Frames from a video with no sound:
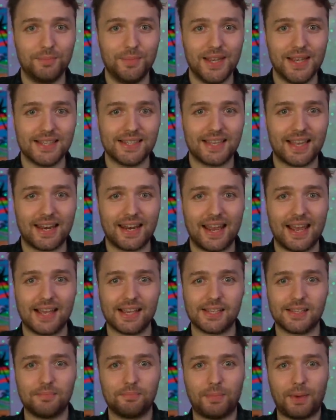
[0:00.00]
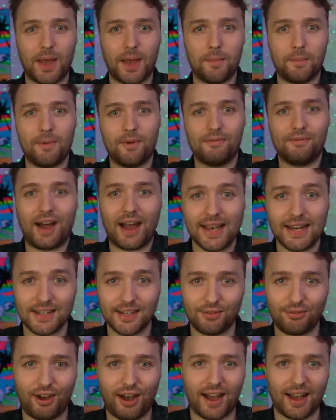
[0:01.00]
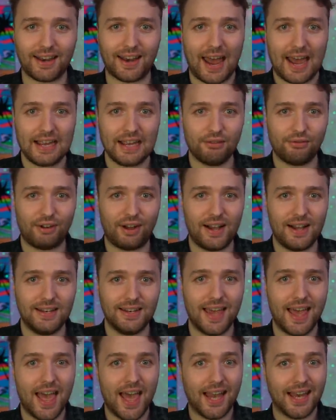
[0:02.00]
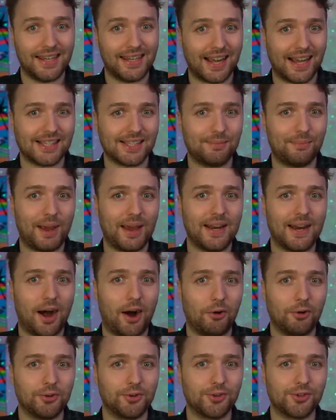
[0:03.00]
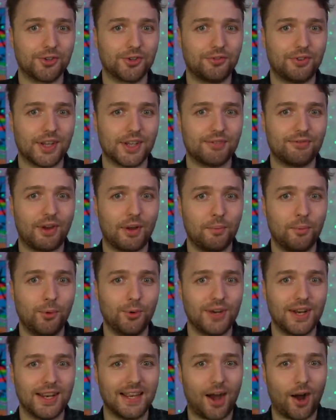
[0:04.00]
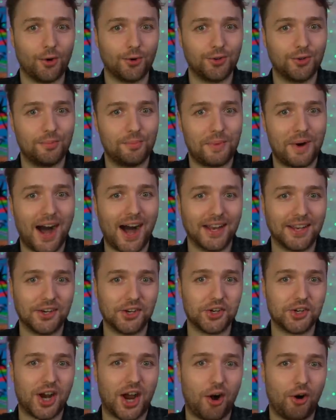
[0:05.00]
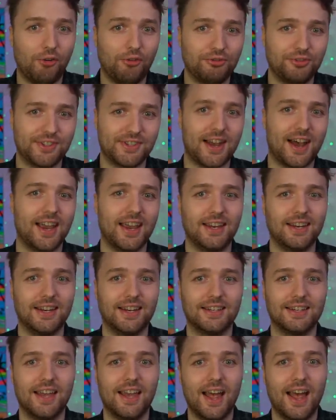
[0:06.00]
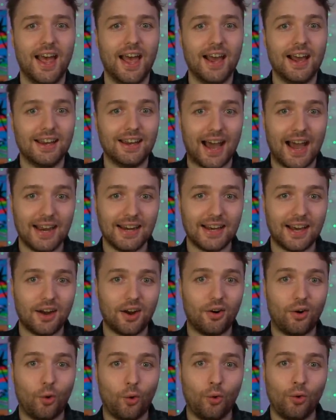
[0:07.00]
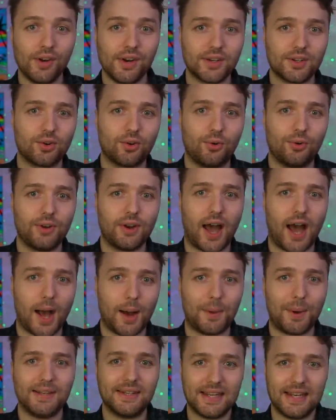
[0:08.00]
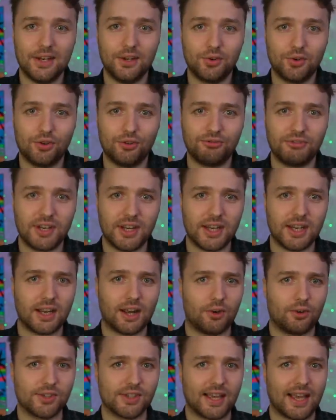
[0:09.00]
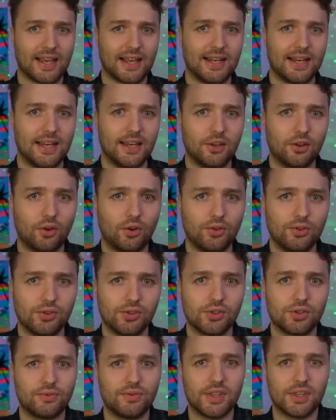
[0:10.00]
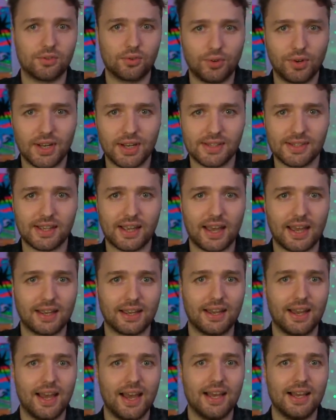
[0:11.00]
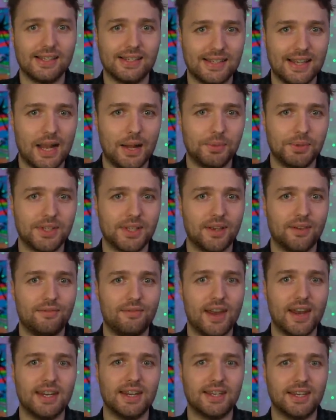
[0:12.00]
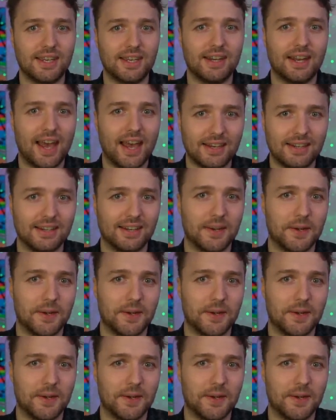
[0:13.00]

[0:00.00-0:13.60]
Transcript: Mir ist dann erst beim Weiterfahren eingefallen, dass mein Auto sowas vermutlich automatisch aufzeichnet. Leider ohne Ton, aber den dürfte ich aus rechtlichen Gründen sowieso nicht zeigen, selbst wenn ich ihn hätte.